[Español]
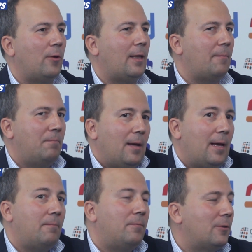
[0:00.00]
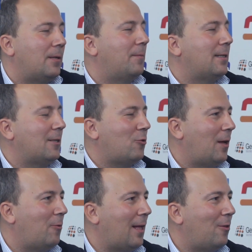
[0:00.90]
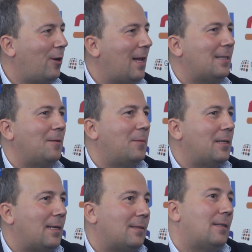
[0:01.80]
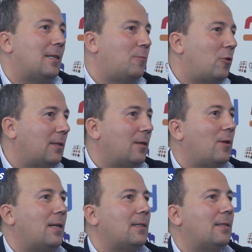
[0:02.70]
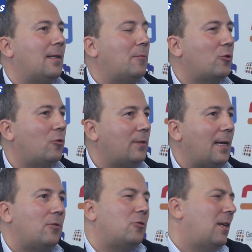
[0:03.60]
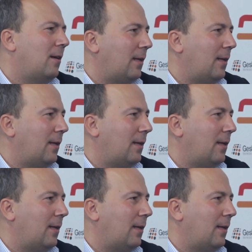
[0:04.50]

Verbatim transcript: poder ver pues, empresas colaboradoras, empresas de transporte con las que tenemos contacto, sean